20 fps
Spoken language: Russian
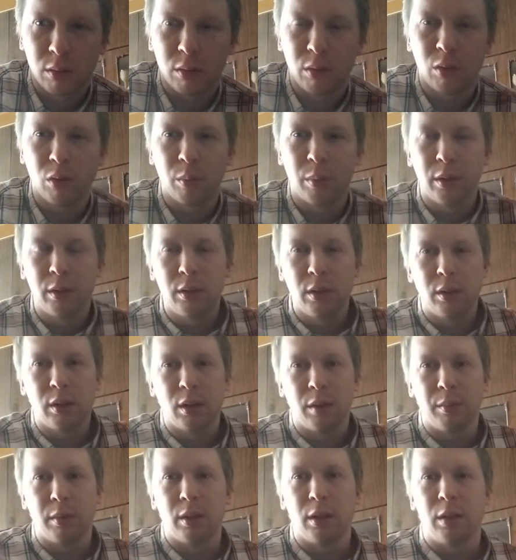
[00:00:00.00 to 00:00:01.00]
Добрый день,
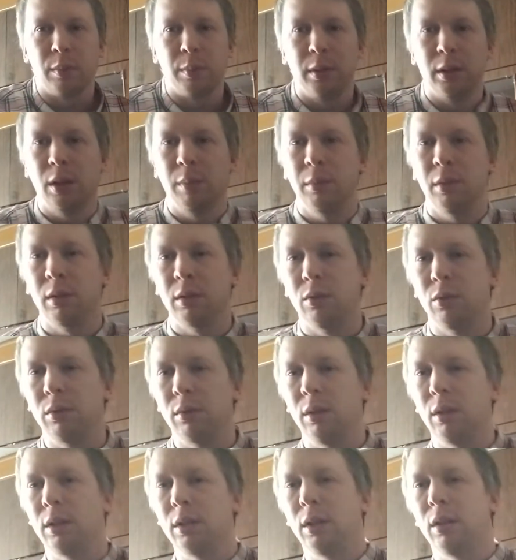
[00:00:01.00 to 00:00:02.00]
дамы и господа, меня зовут
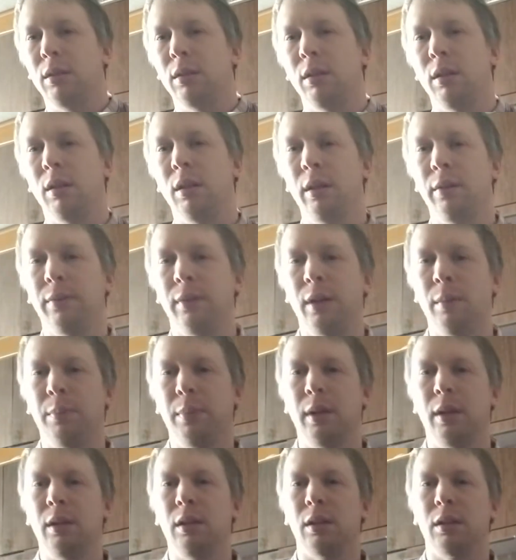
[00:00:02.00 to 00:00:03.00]
Алексей Талалаев, я
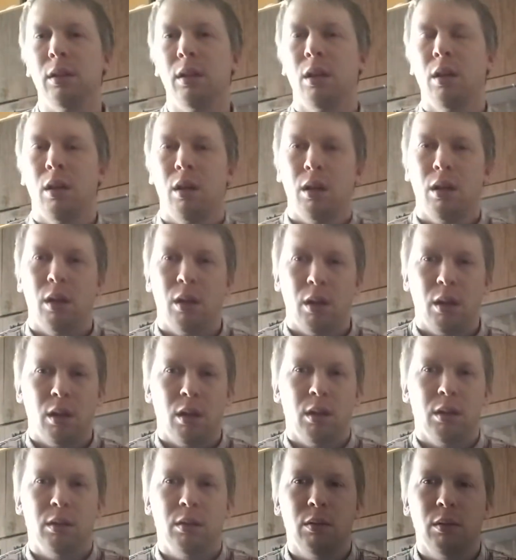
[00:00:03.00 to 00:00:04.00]
пианист.
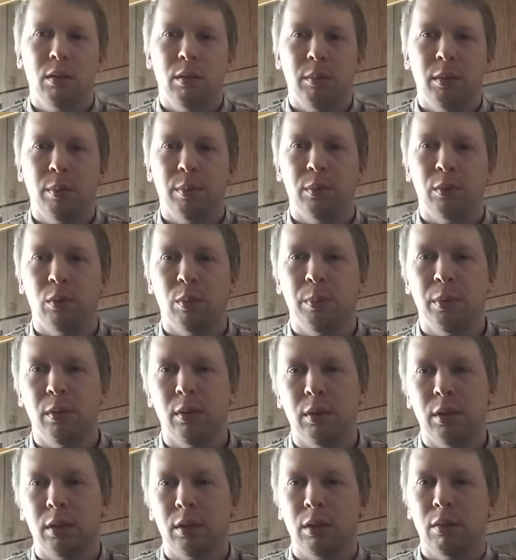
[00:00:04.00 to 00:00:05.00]
Сегодня мне поступило
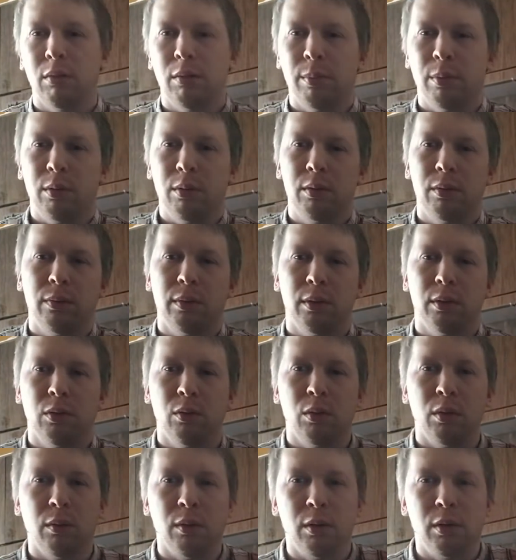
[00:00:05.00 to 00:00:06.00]
несколько вопросов от
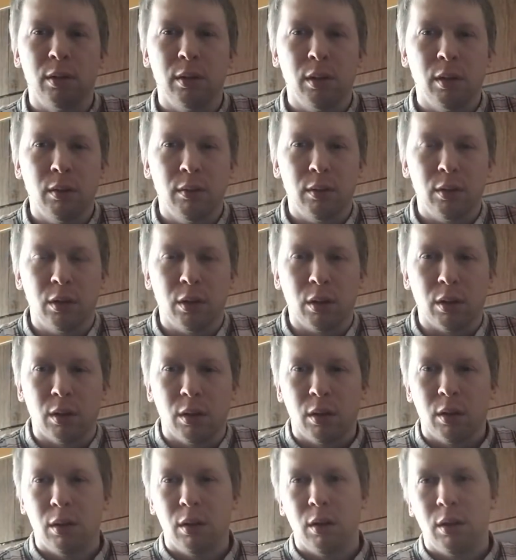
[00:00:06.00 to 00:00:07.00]
Юрия Вячеславовича,
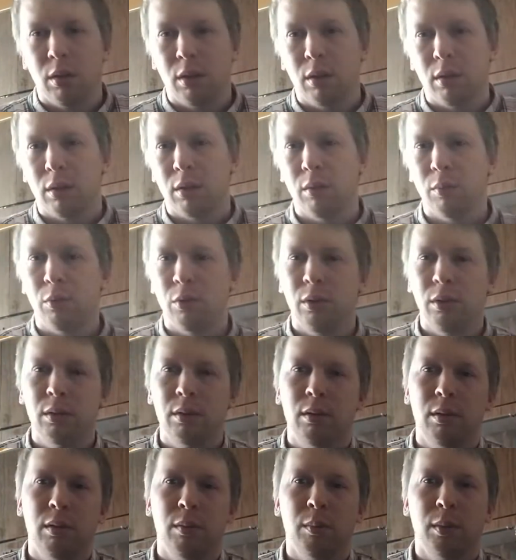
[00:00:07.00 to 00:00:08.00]

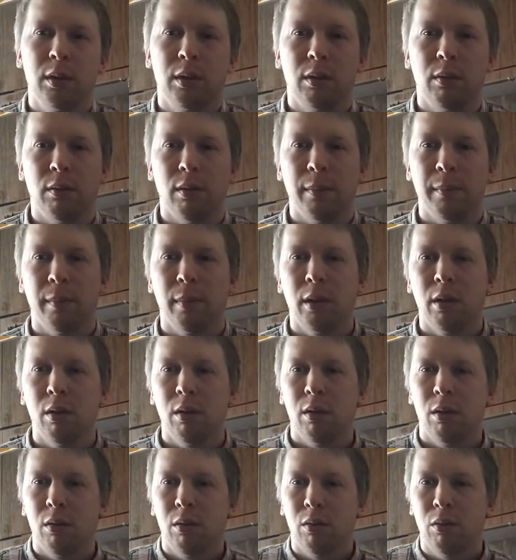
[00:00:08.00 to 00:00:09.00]
коммуниста из Москвы.
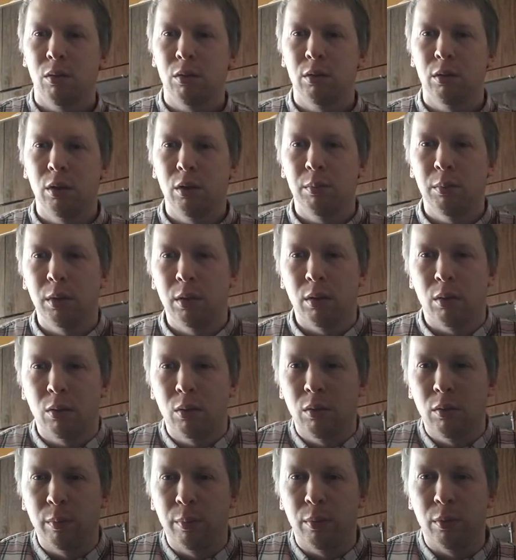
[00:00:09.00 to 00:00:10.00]
Он задает мне
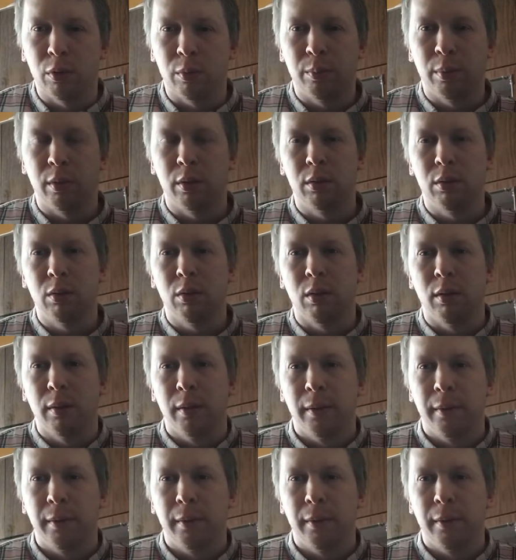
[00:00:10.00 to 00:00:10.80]
такой вопрос простой.